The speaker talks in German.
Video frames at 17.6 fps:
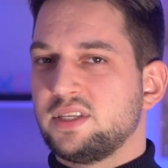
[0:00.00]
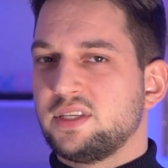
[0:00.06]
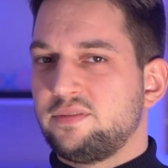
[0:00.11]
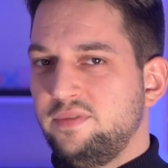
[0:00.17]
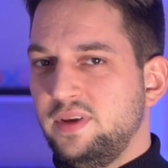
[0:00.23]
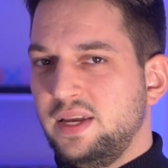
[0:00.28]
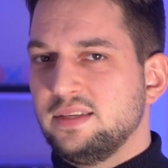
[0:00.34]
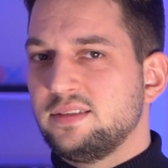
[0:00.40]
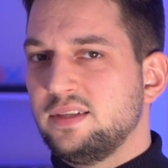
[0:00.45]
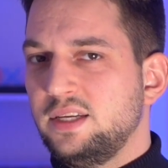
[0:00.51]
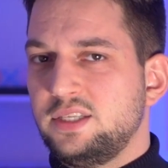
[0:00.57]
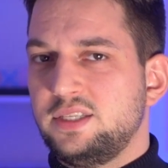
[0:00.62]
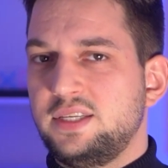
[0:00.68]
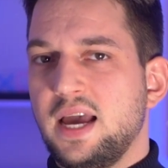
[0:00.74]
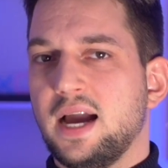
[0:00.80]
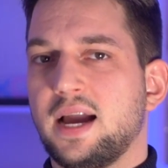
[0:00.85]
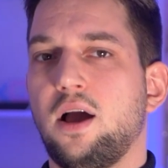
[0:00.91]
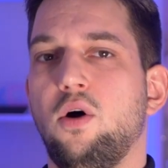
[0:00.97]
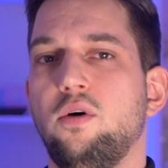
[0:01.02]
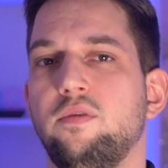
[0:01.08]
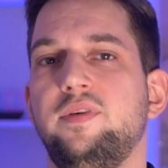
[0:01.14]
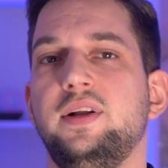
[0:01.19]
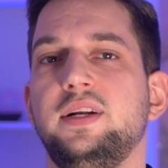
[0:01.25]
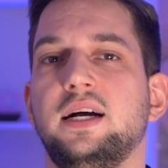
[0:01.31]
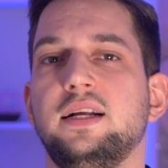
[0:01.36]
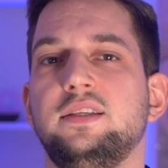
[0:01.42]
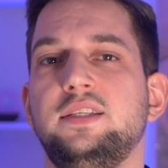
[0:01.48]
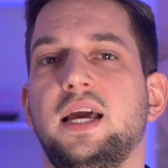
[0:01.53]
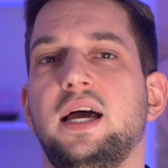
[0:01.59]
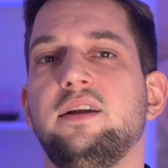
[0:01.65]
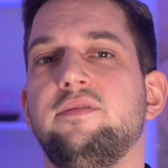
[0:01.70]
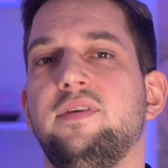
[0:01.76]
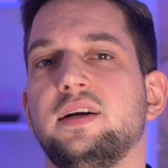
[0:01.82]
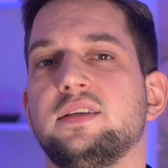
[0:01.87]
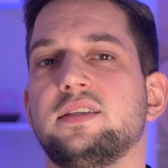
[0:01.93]
Was wesentlich stärker auffällt, als ich
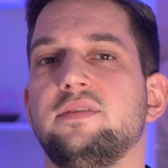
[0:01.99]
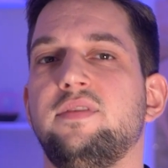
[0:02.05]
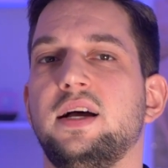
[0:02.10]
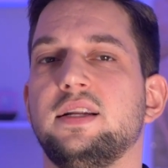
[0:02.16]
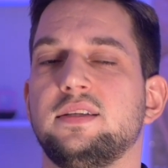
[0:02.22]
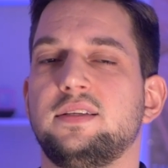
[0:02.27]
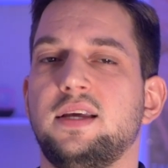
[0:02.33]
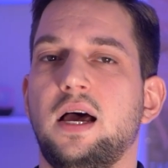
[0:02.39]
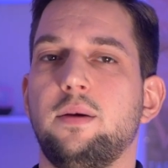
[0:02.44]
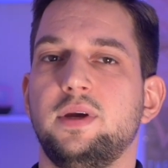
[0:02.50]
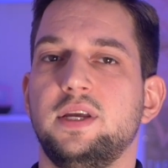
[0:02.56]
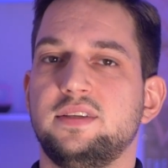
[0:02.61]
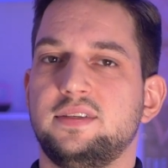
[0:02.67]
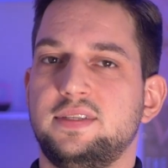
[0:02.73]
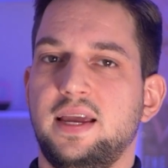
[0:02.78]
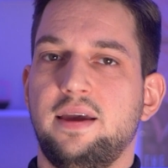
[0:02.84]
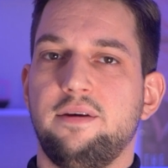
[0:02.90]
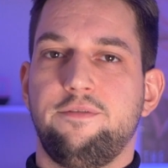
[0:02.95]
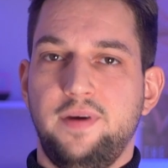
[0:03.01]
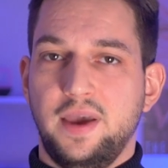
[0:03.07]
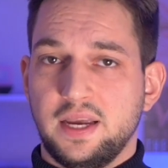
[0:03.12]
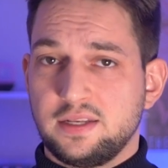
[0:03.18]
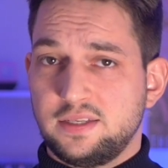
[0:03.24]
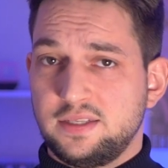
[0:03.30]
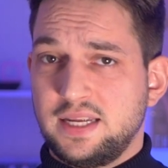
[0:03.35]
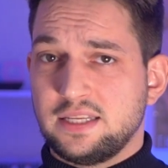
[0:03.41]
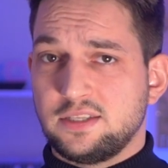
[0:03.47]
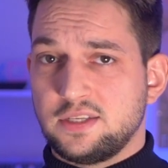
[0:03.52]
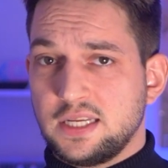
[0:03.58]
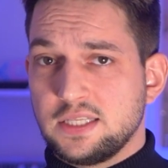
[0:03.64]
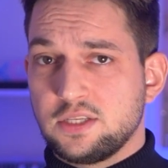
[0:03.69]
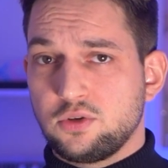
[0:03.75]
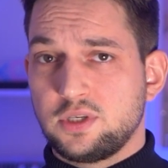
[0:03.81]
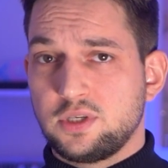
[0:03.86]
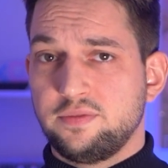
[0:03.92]
anfangs erwartet habe, ist der Effekt der
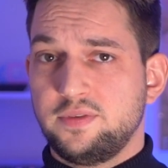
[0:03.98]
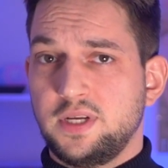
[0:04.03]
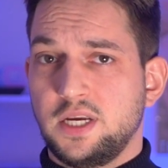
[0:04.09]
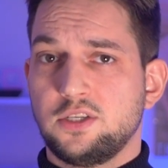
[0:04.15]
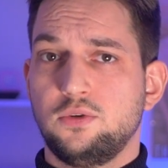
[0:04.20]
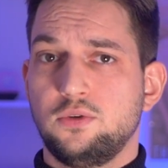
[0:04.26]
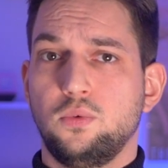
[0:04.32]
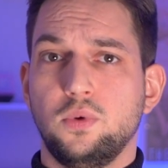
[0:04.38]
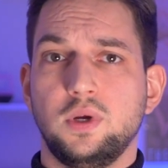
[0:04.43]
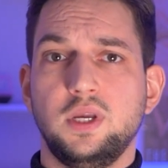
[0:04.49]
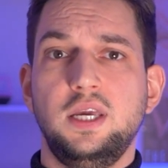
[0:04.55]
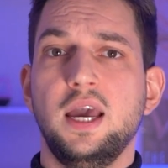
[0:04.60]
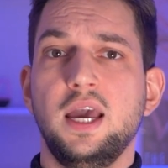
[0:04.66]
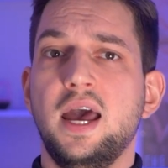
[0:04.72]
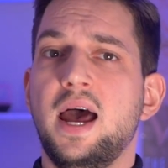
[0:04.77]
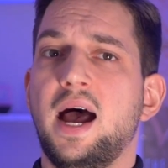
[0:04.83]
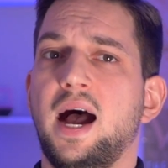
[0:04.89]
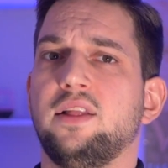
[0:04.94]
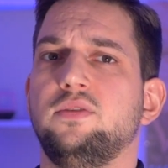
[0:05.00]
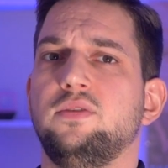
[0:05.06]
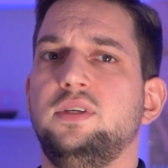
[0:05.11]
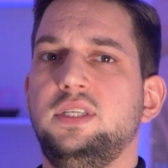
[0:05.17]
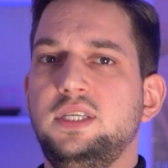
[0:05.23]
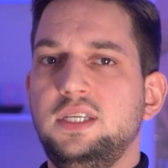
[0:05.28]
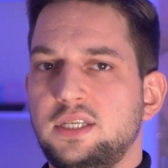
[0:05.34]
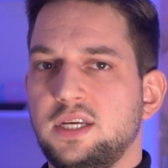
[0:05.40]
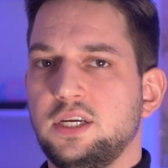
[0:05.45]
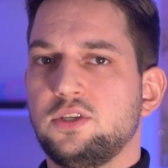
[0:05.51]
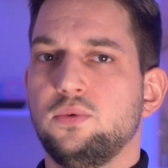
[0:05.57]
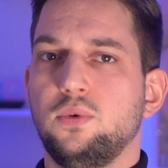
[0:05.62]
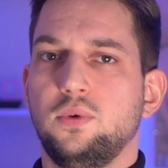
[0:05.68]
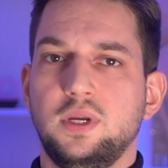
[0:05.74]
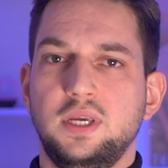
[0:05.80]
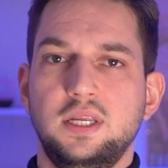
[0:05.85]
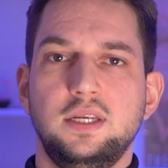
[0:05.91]
Sensorshift-Technologie, also die
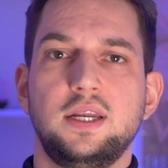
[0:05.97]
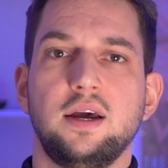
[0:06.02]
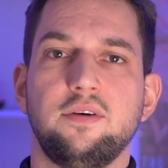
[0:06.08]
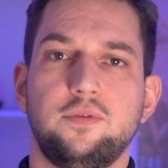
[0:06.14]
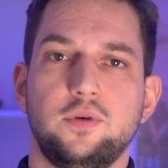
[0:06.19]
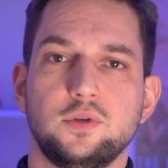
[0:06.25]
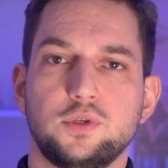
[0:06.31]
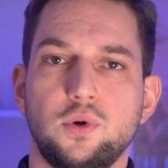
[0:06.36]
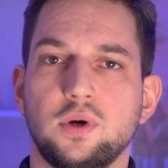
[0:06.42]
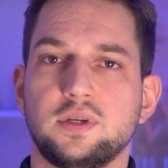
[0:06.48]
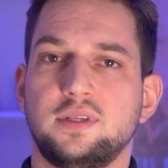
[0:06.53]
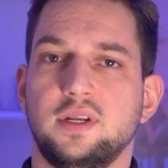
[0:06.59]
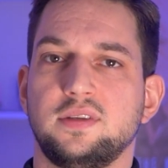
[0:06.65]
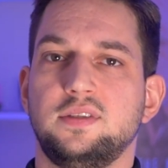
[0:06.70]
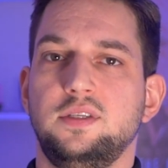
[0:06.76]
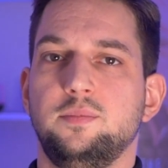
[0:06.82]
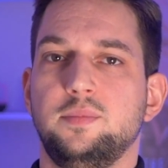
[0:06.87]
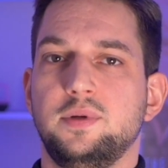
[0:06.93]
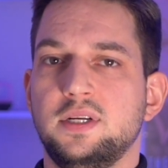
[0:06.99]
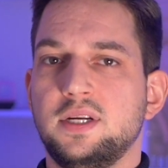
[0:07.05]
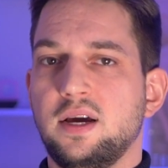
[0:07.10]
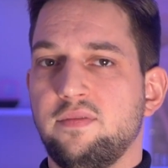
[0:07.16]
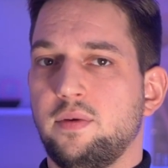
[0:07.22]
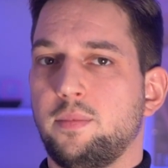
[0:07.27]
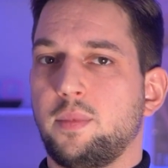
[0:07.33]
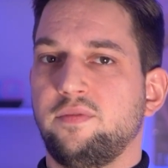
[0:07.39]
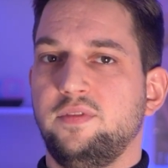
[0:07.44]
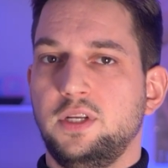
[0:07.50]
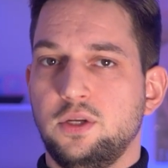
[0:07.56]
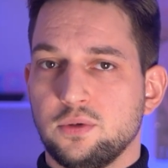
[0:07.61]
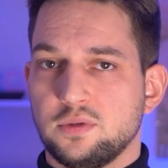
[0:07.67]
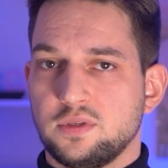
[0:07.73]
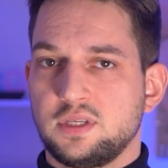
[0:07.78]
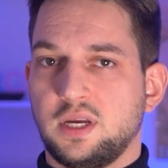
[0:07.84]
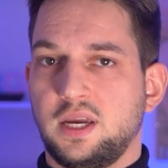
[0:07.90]
Technologie, die dafür sorgt, dass die Bilder, wenn man
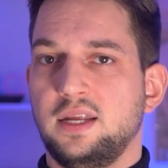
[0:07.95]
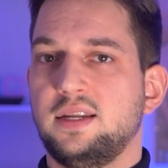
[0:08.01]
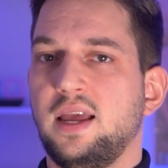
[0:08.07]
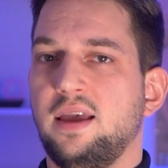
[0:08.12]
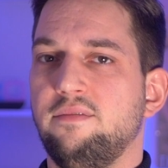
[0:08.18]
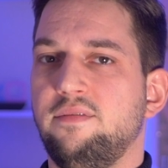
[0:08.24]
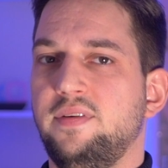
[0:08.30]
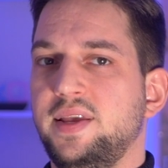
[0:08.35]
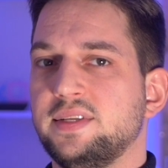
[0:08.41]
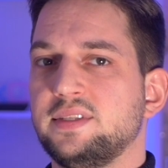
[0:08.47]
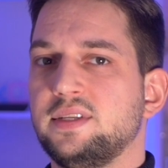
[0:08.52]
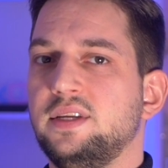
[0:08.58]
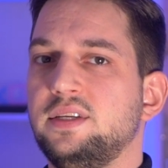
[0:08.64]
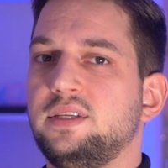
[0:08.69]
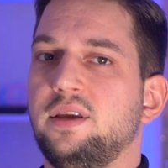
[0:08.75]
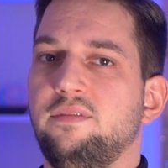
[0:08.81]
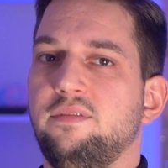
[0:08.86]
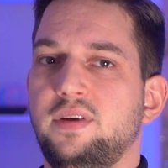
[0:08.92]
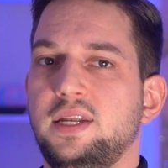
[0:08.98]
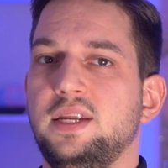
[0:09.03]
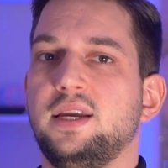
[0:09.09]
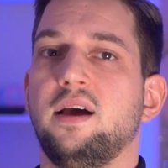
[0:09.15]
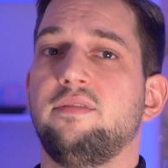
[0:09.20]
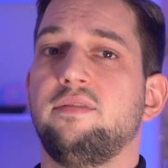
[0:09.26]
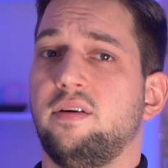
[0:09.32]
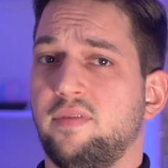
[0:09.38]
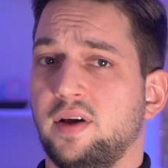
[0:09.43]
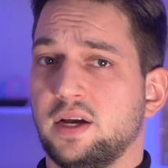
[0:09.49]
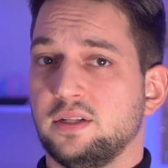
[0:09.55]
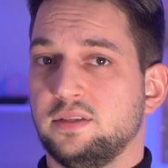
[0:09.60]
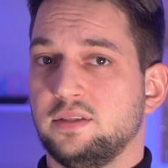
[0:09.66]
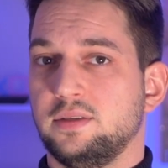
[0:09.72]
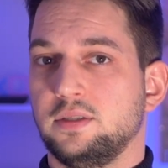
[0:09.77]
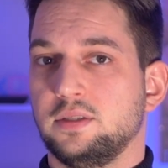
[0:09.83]
Videos dreht, wesentlich weniger verwackelt